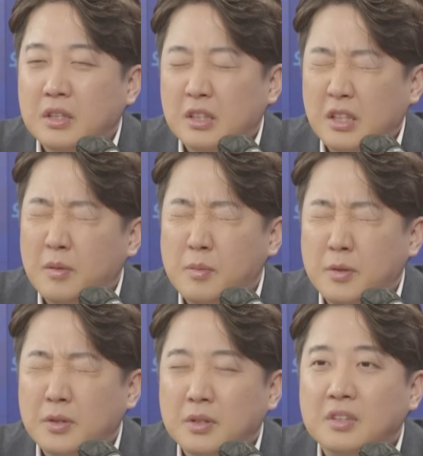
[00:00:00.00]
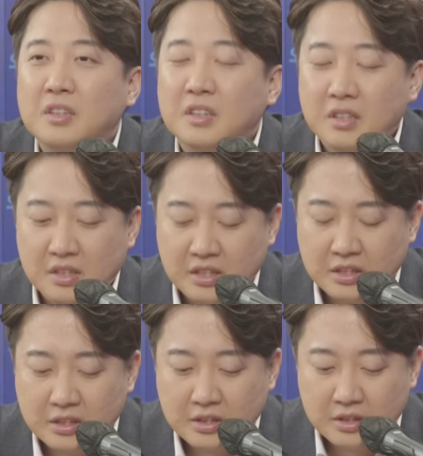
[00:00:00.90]
해보면요
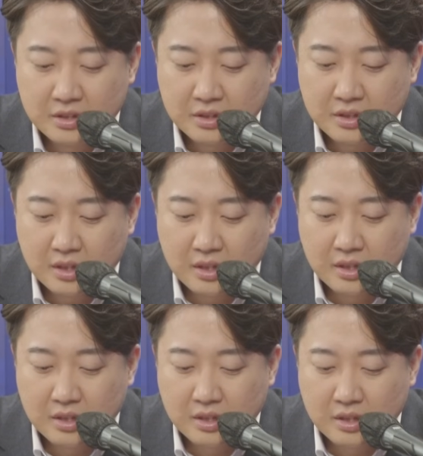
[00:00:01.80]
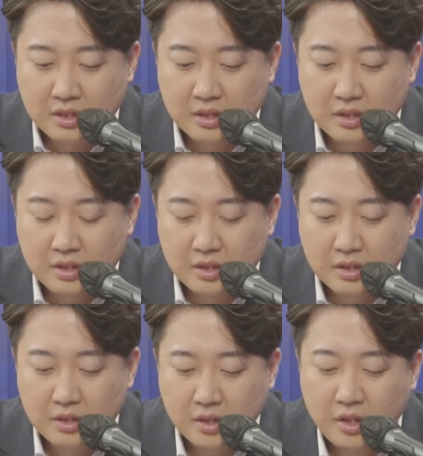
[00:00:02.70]
어
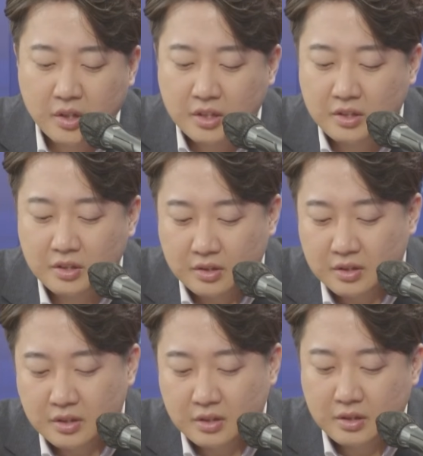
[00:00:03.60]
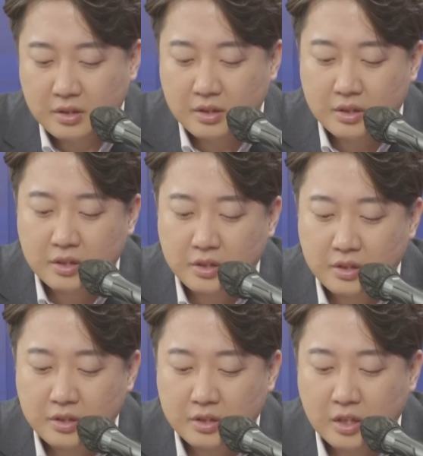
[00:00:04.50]
이런 게 있어요
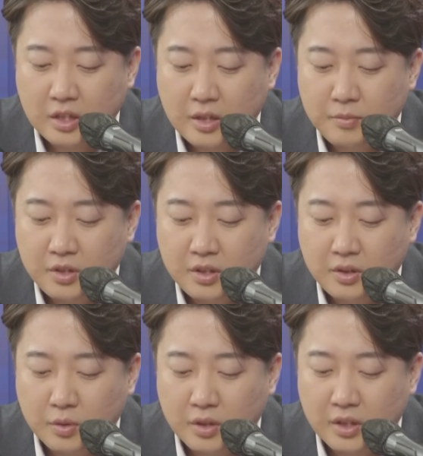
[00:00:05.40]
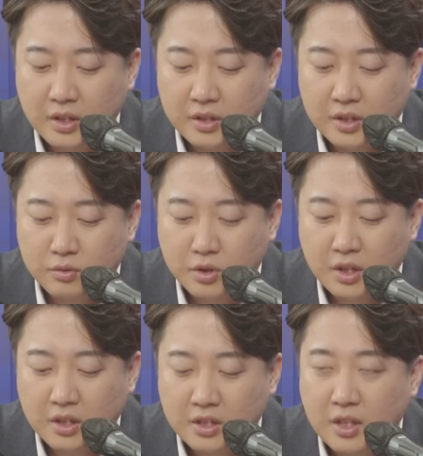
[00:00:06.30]
사람들이 원래 이제
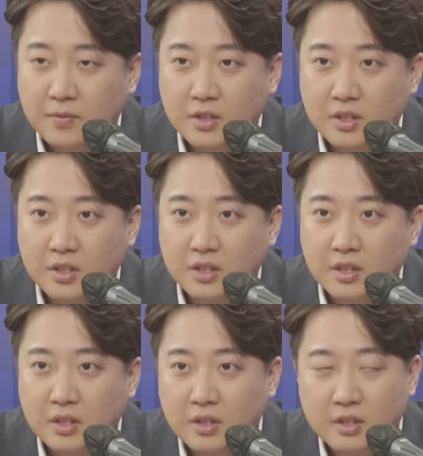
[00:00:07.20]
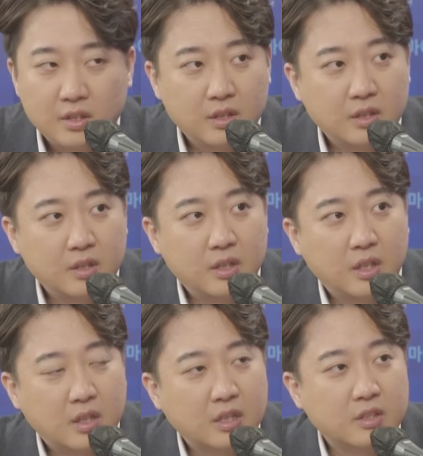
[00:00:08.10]
우리나라 사람들은
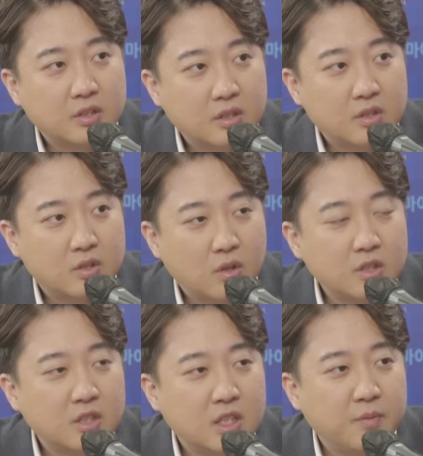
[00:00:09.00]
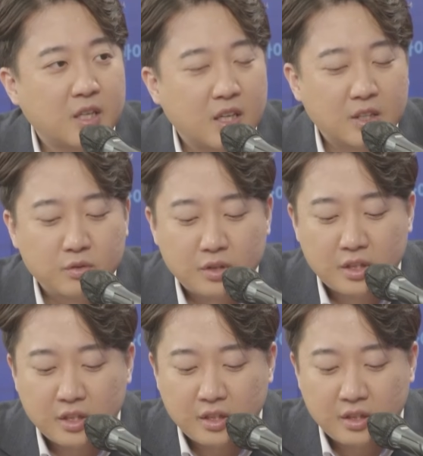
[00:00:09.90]
예를 가서 저 같은 사람이 가가지고
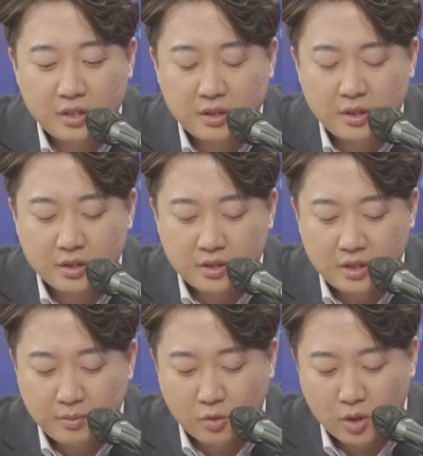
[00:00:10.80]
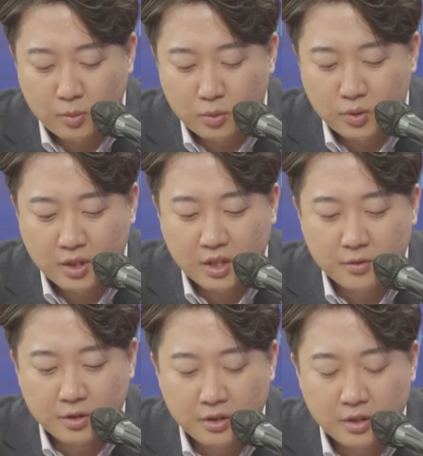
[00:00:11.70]
이렇게 네. 얘기했을 때 뭐라고 보통
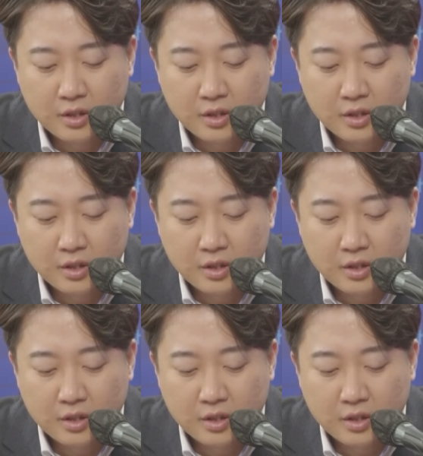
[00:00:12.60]
이야기하냐면은